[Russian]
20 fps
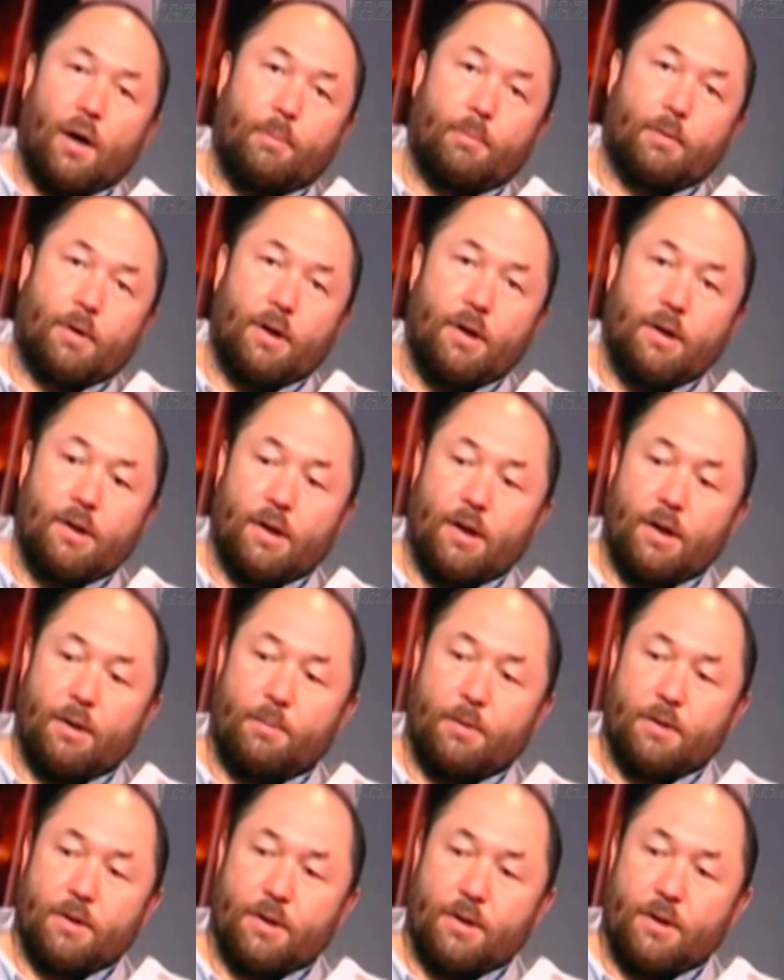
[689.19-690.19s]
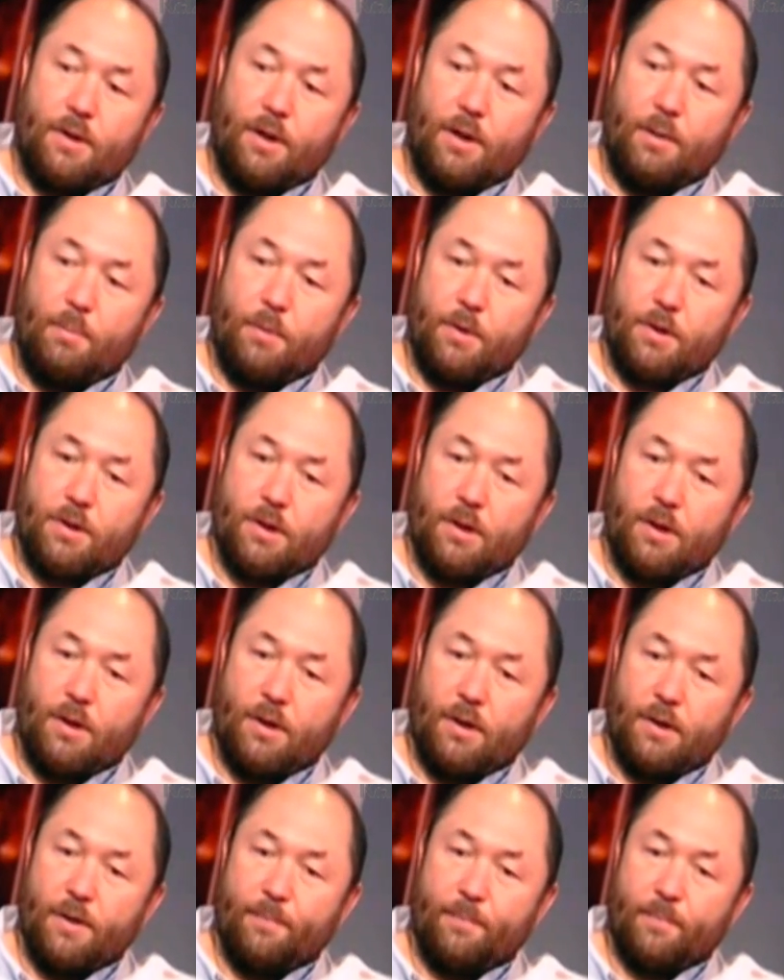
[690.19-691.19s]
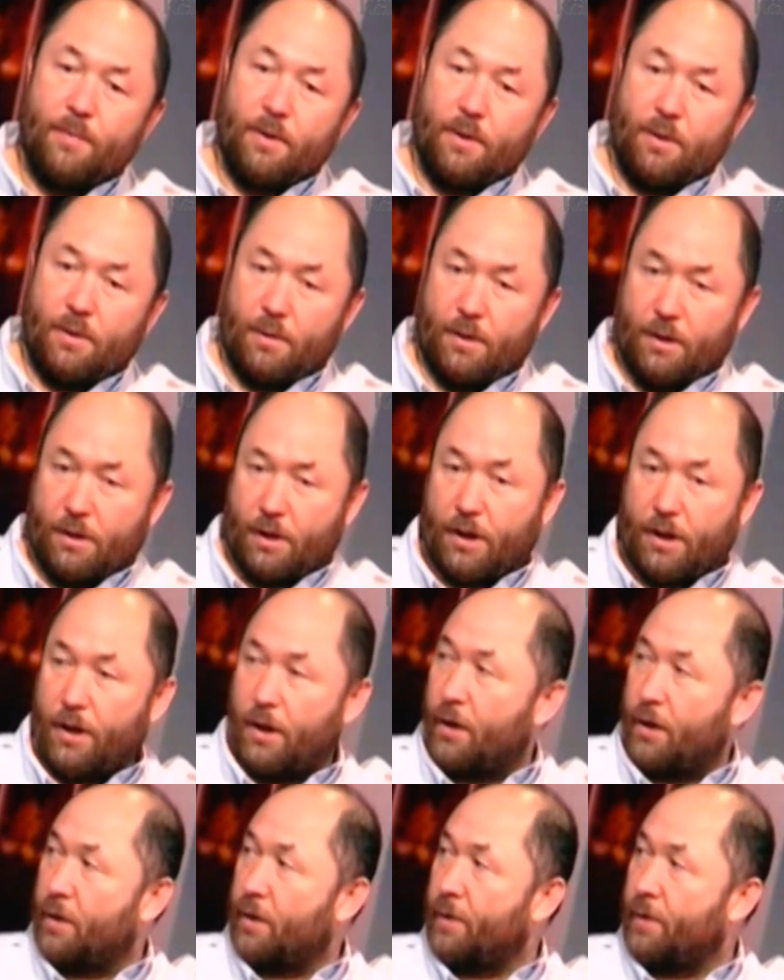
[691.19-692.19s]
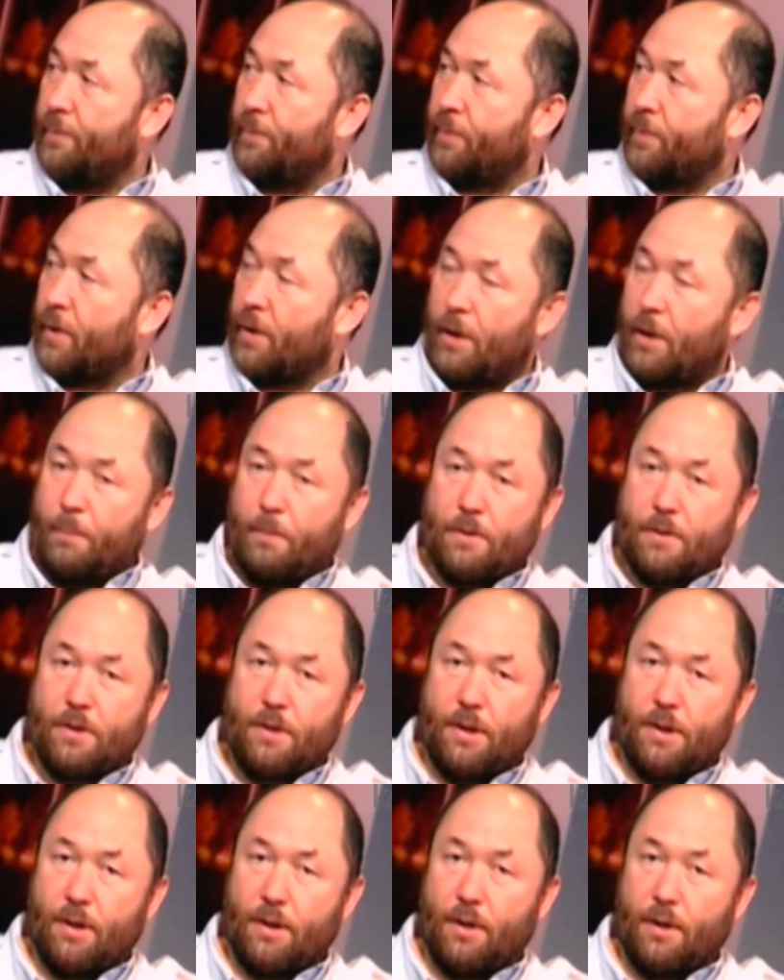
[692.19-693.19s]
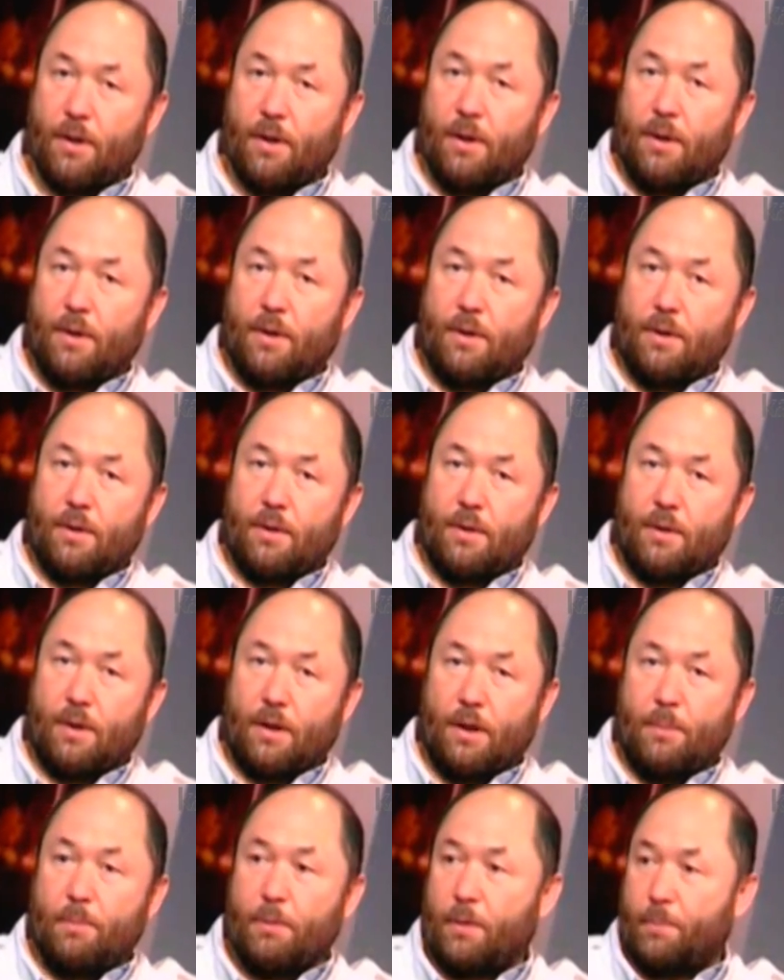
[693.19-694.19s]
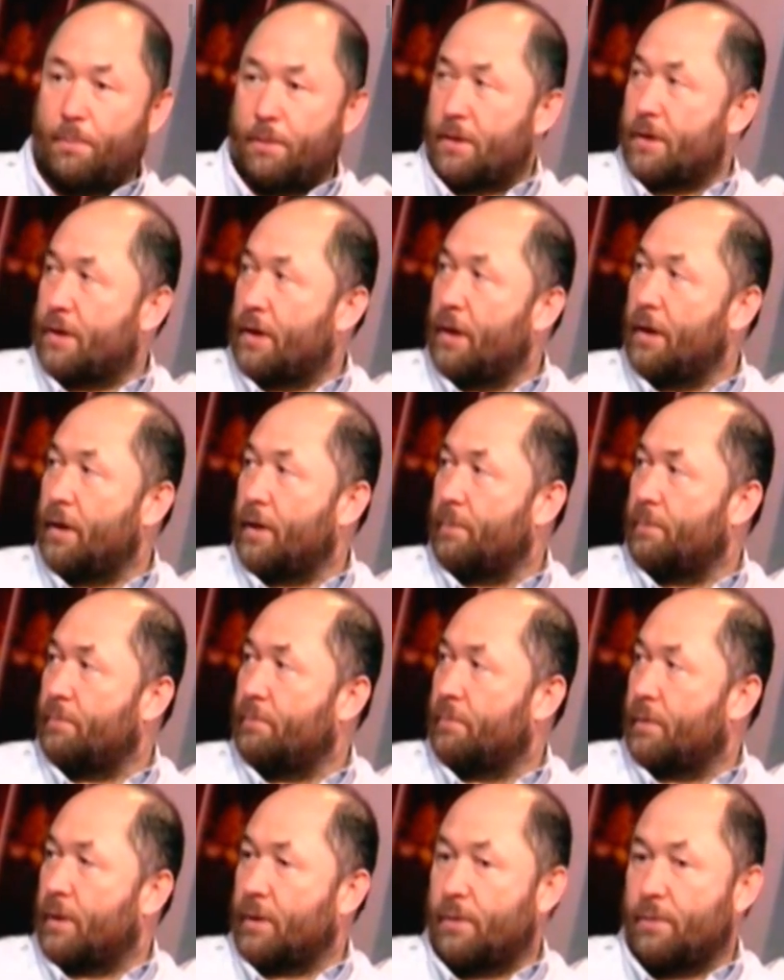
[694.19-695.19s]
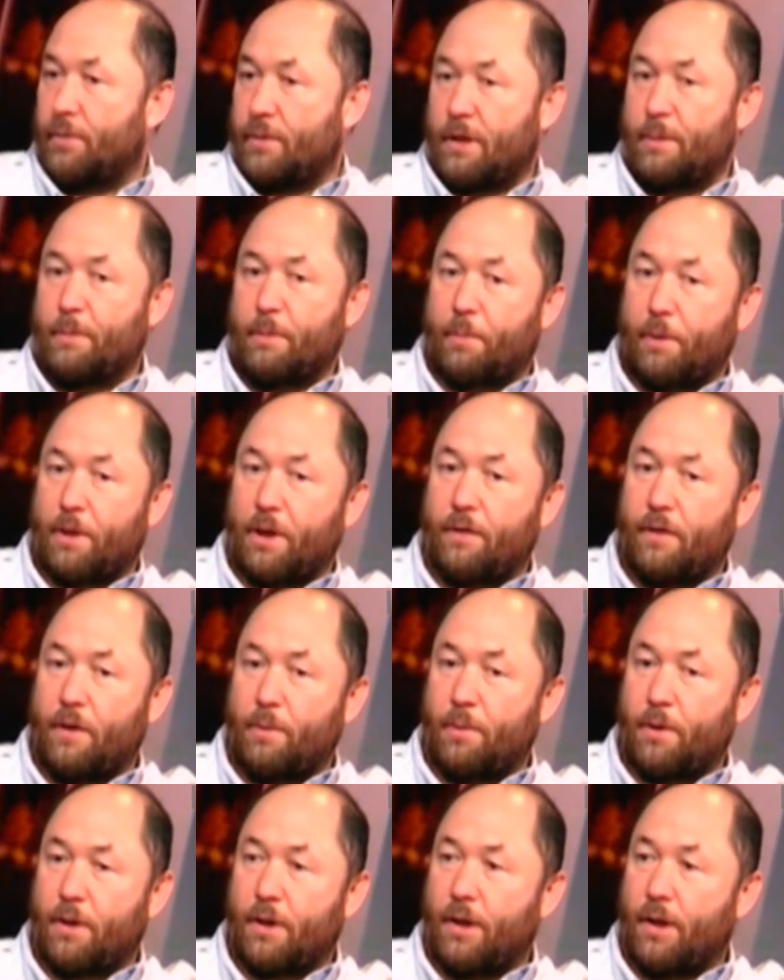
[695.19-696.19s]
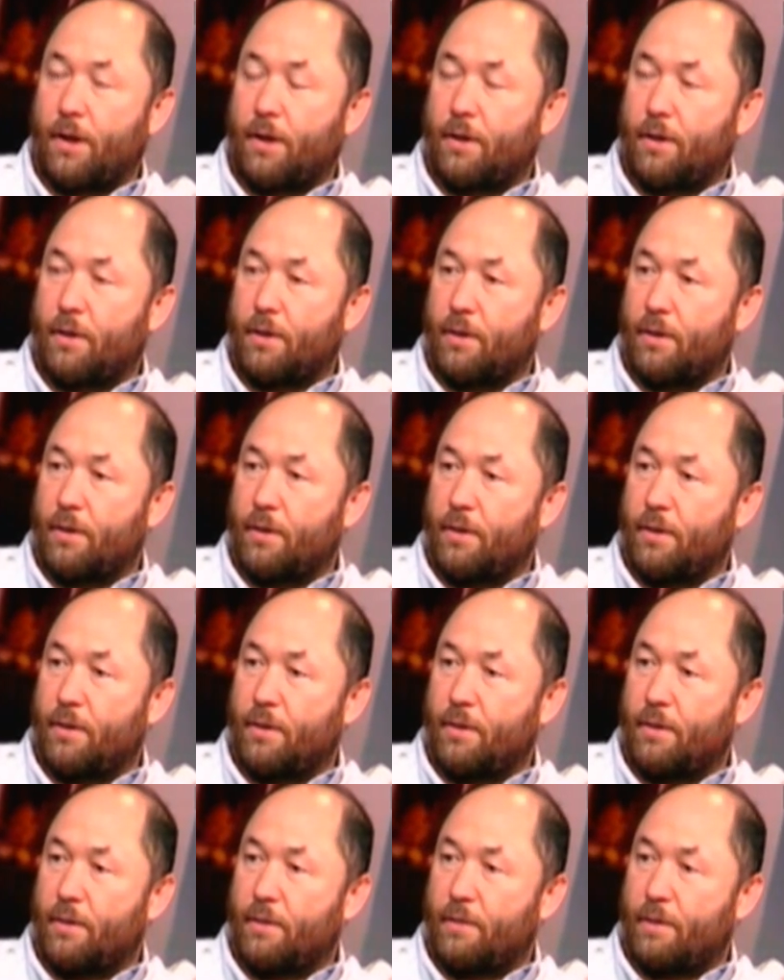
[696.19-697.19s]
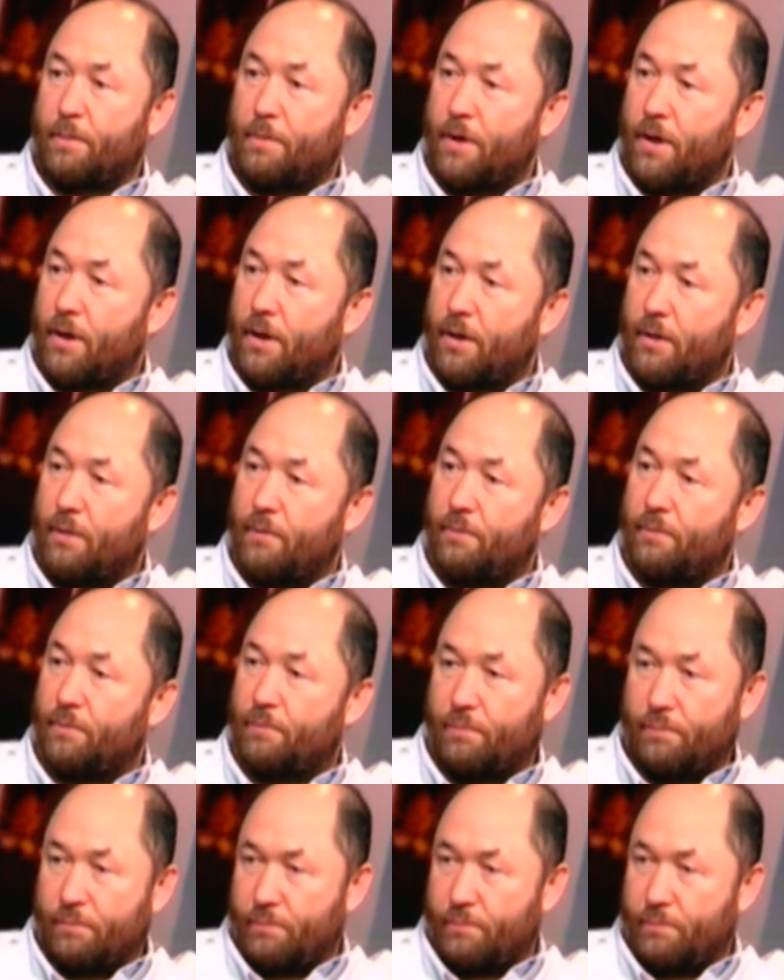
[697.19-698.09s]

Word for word: А, про Линкольна идея пришла... Э, эта книга, написанная, э, она была бестселлером, одной из самых продаваемых книг э, в Америке,